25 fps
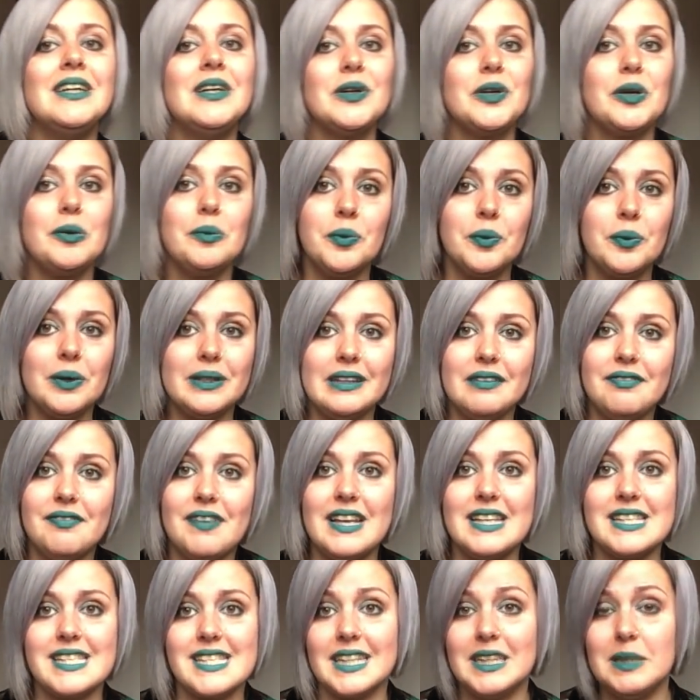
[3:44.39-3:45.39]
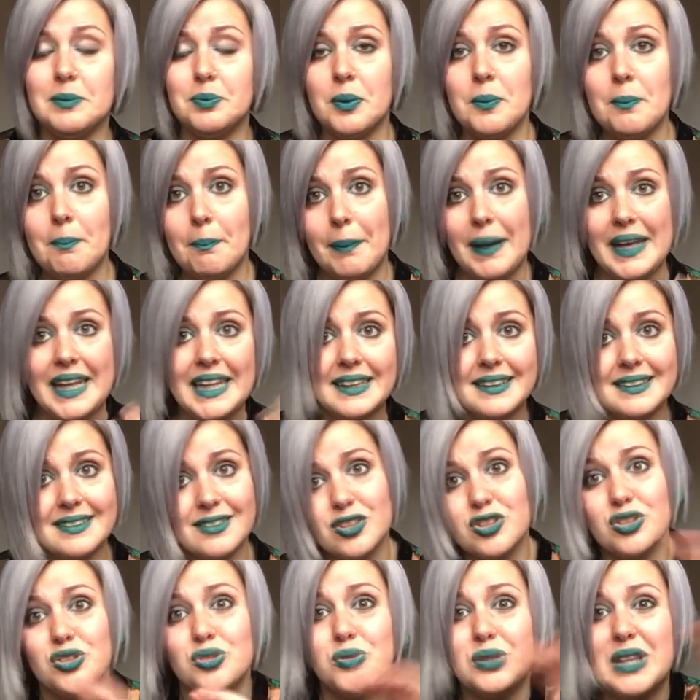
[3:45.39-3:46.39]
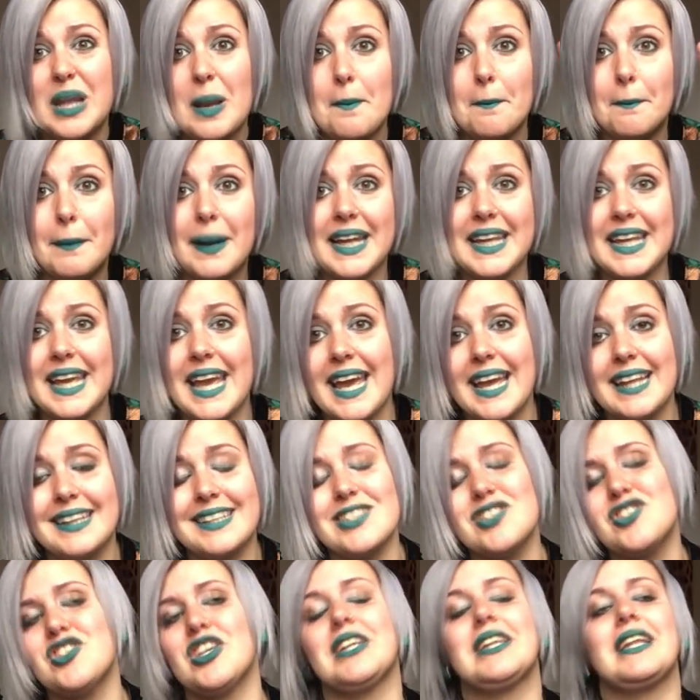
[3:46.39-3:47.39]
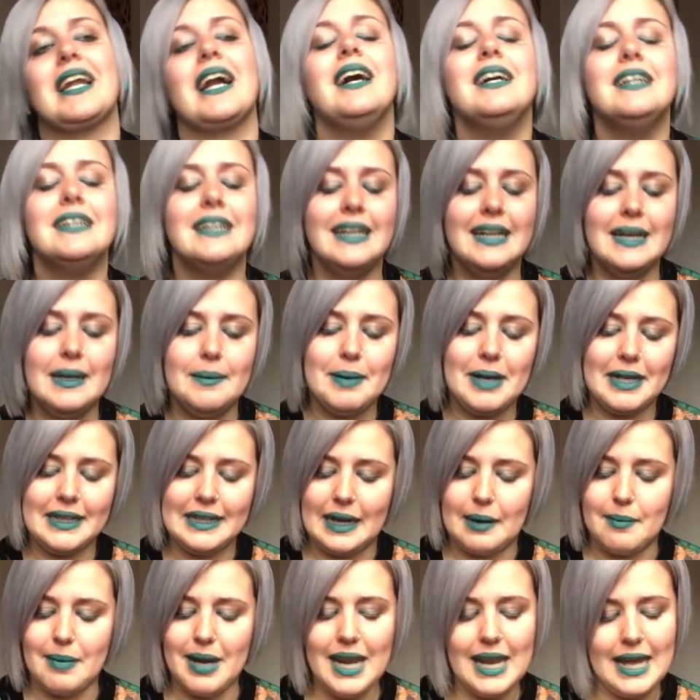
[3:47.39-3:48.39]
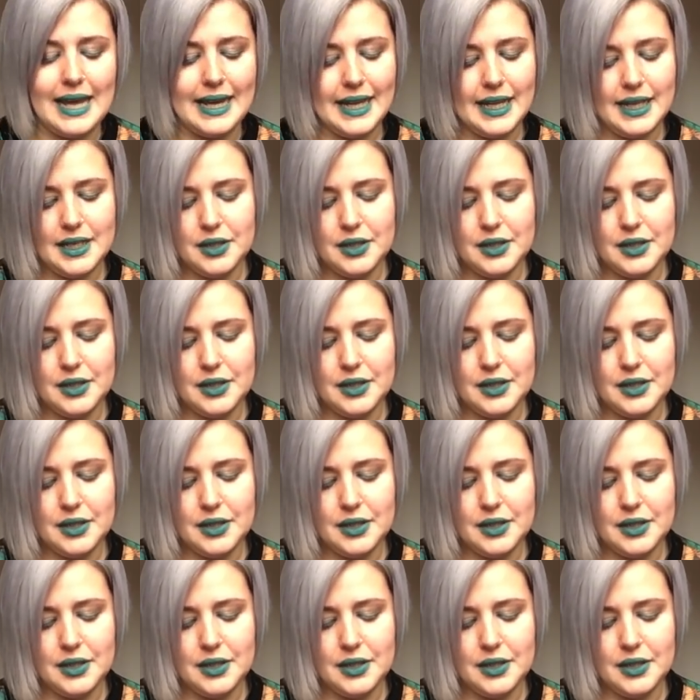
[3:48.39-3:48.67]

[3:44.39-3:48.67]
comunque da festa, tipo paillette, con tutte le paillette, eccetera, per andare a ballare.